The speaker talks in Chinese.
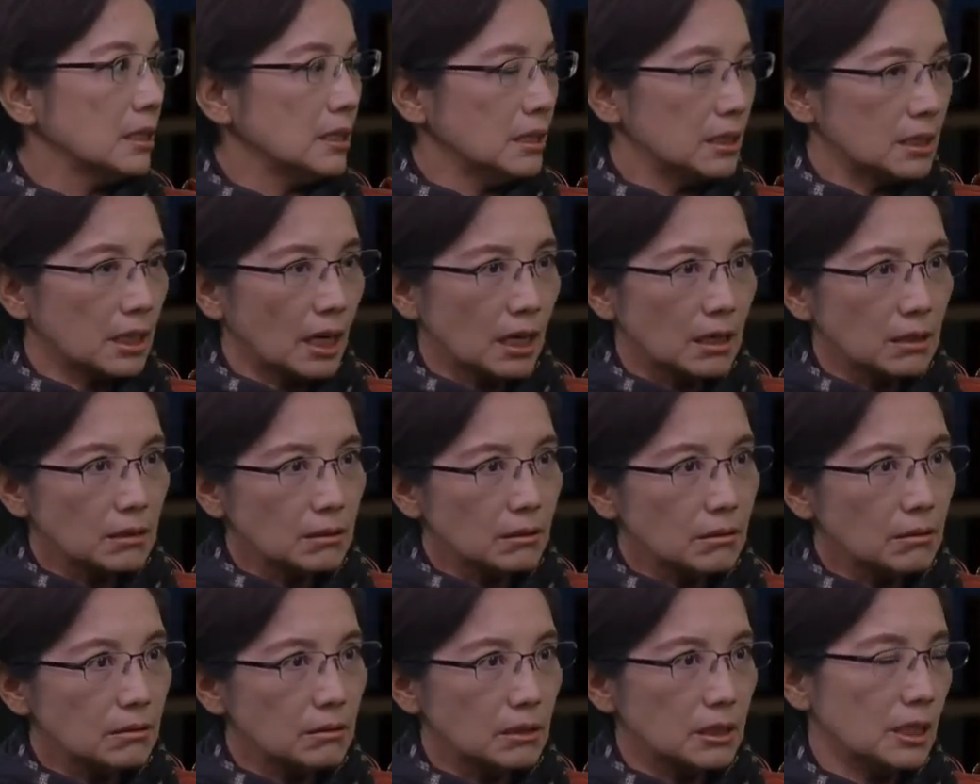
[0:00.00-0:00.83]
李
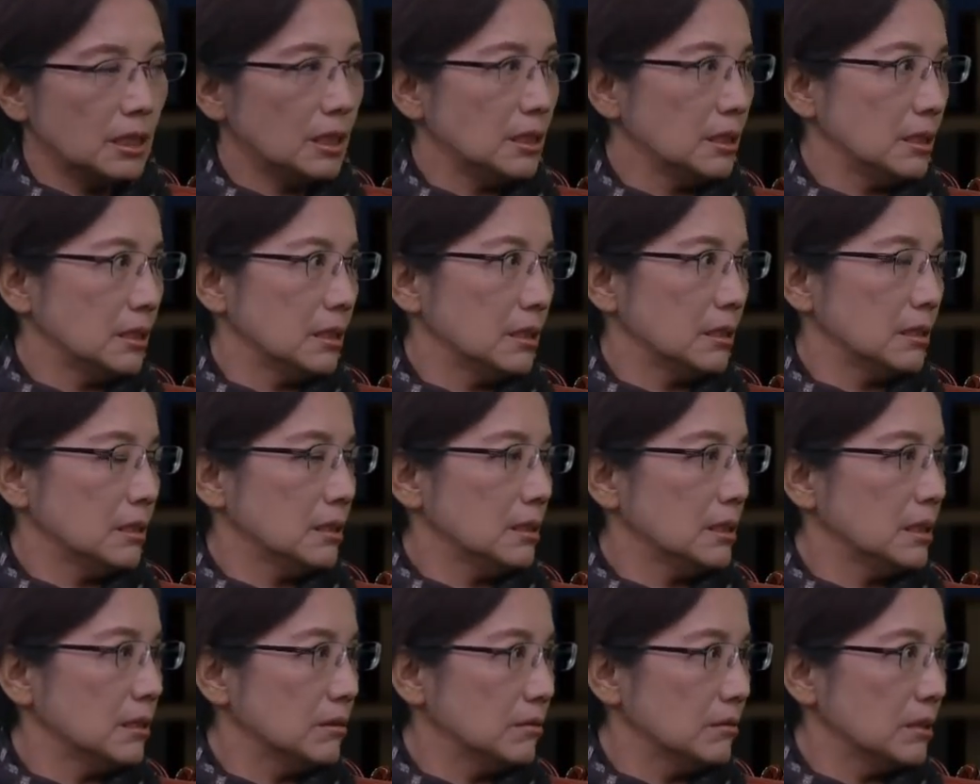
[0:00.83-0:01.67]
昌钰先生
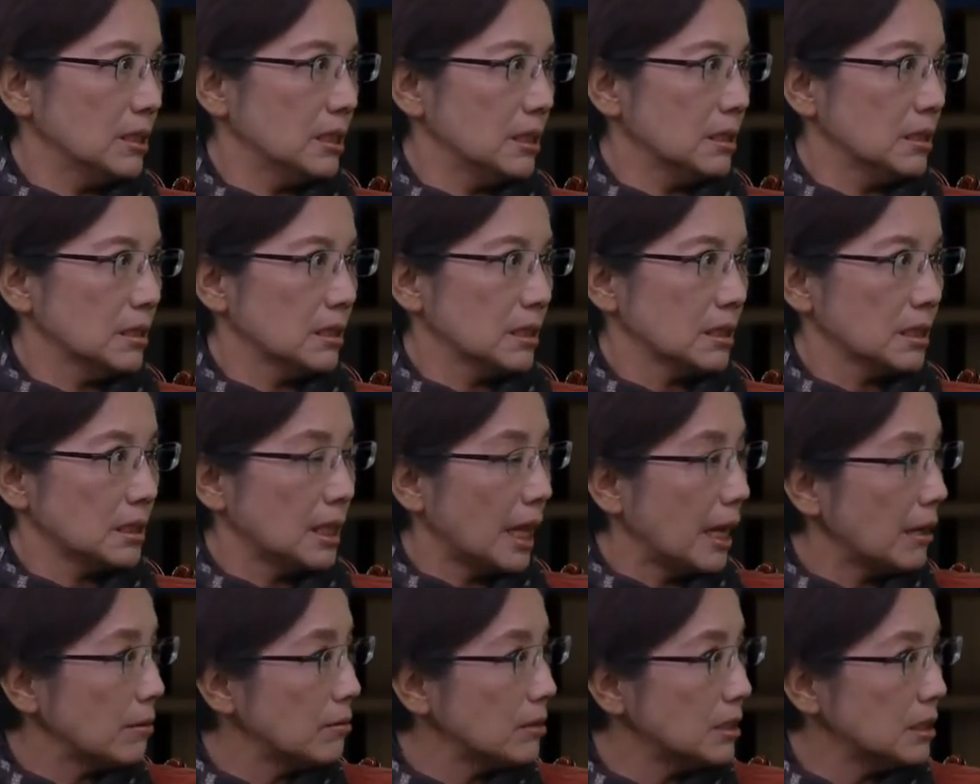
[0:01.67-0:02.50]
认为
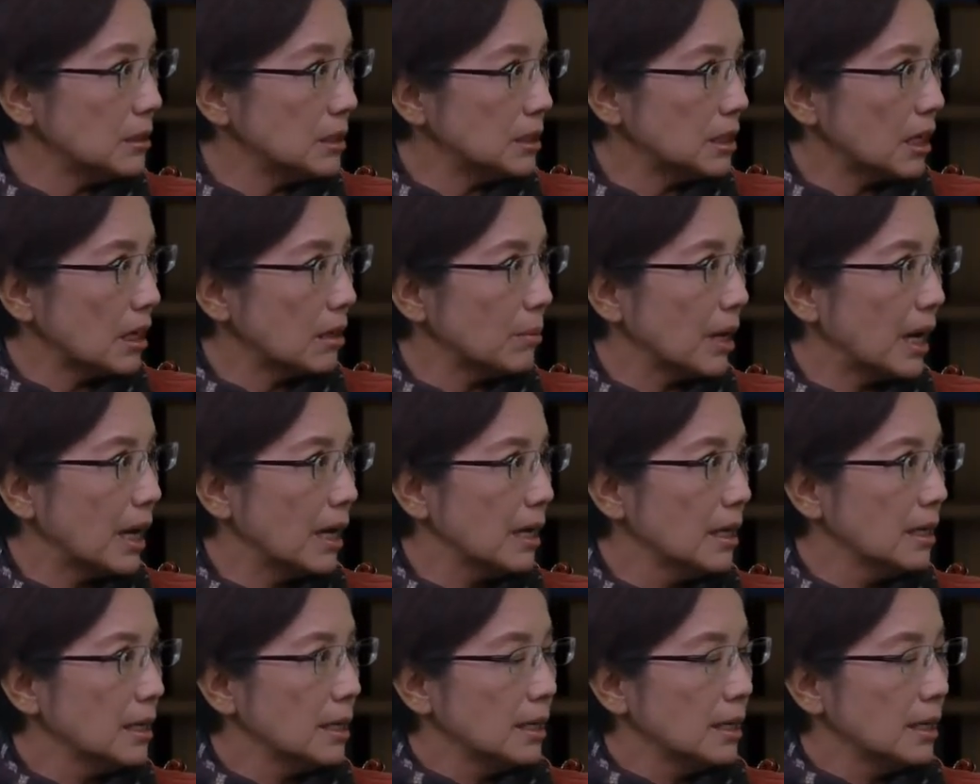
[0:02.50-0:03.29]
来过你这儿吧？